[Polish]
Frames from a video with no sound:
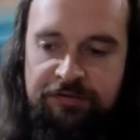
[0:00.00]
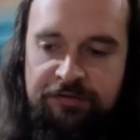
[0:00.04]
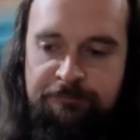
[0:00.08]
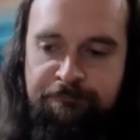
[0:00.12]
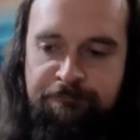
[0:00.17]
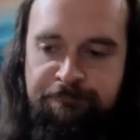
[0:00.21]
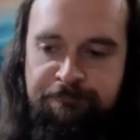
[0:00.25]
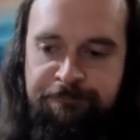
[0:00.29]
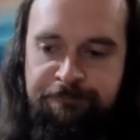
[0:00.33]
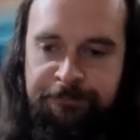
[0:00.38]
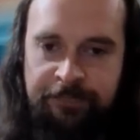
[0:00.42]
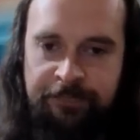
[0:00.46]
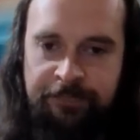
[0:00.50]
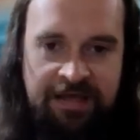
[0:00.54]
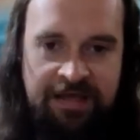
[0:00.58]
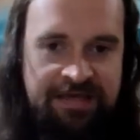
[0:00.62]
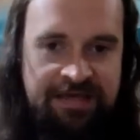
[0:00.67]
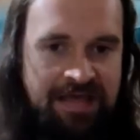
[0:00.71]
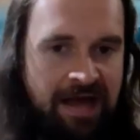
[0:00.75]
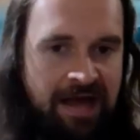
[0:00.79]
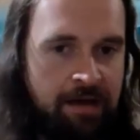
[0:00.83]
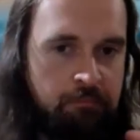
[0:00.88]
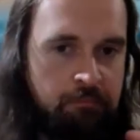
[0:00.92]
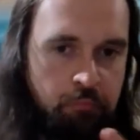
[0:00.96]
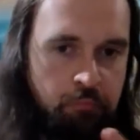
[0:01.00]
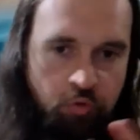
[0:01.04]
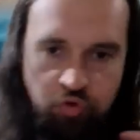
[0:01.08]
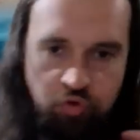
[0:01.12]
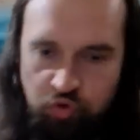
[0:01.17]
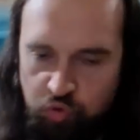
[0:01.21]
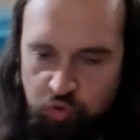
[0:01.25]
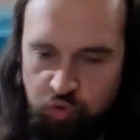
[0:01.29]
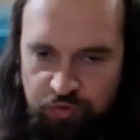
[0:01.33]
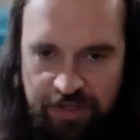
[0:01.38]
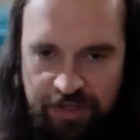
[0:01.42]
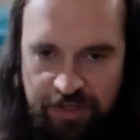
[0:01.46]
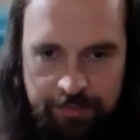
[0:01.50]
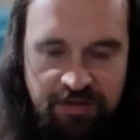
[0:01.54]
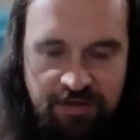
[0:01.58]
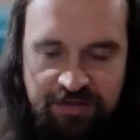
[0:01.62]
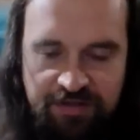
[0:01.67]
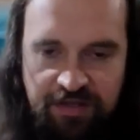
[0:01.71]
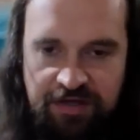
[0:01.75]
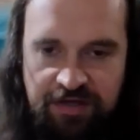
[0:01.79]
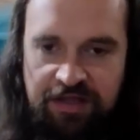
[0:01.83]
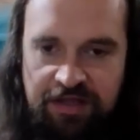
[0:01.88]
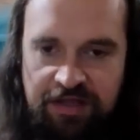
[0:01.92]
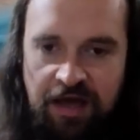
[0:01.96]
Mm, ja montuję
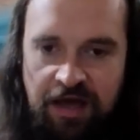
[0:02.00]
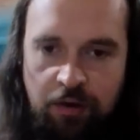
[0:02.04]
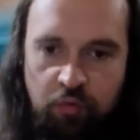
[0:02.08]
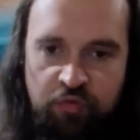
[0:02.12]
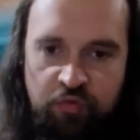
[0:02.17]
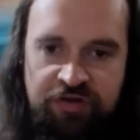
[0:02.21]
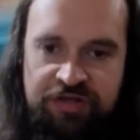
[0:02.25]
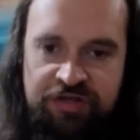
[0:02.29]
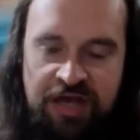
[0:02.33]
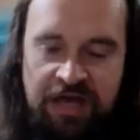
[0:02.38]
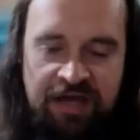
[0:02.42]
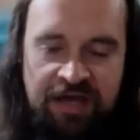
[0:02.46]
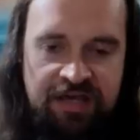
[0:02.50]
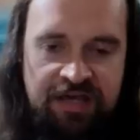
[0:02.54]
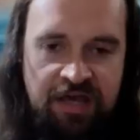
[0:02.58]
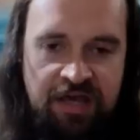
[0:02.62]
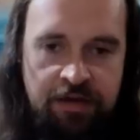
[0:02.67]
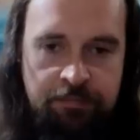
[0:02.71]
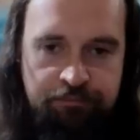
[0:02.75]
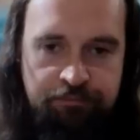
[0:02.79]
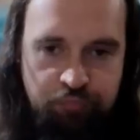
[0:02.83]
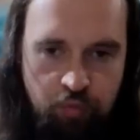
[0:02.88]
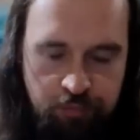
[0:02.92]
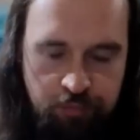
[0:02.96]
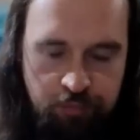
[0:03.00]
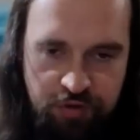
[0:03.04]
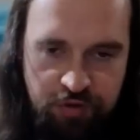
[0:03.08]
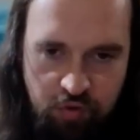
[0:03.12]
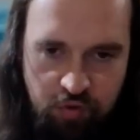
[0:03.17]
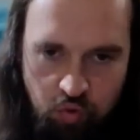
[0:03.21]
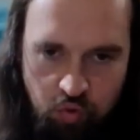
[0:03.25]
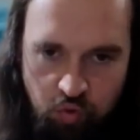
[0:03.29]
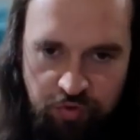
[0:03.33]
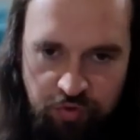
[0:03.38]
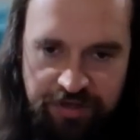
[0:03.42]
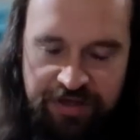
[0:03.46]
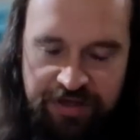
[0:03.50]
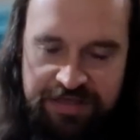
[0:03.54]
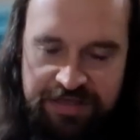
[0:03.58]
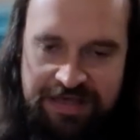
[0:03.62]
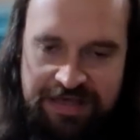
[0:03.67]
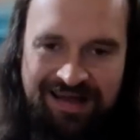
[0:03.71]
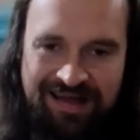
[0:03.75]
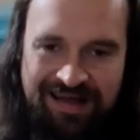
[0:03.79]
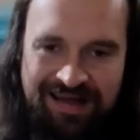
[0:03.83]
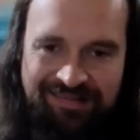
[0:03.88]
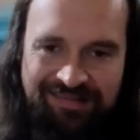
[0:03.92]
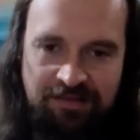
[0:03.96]
materiały, ja je publikuję,
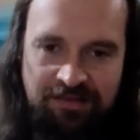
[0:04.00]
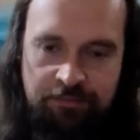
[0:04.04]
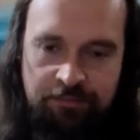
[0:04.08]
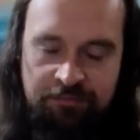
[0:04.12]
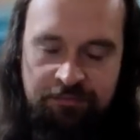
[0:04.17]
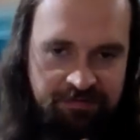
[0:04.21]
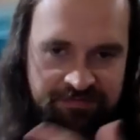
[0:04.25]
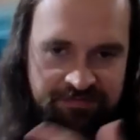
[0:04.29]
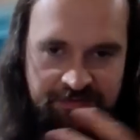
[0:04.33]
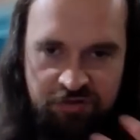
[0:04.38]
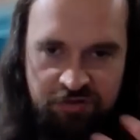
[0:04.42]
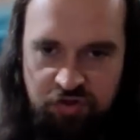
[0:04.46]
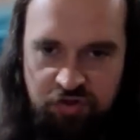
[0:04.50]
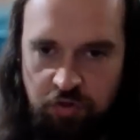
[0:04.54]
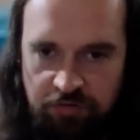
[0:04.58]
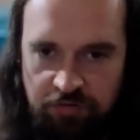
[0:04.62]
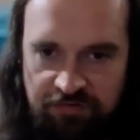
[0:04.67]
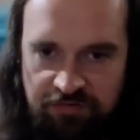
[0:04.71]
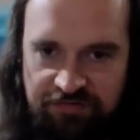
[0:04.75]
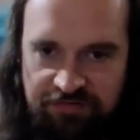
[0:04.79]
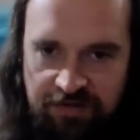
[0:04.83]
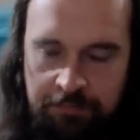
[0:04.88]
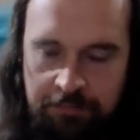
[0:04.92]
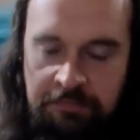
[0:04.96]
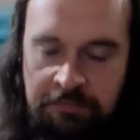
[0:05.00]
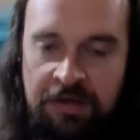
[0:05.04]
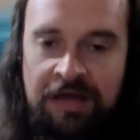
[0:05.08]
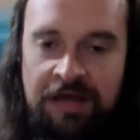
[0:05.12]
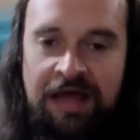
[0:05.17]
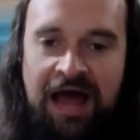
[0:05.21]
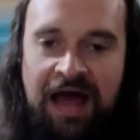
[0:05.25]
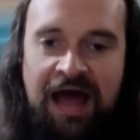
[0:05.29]
ja tym zarządzam,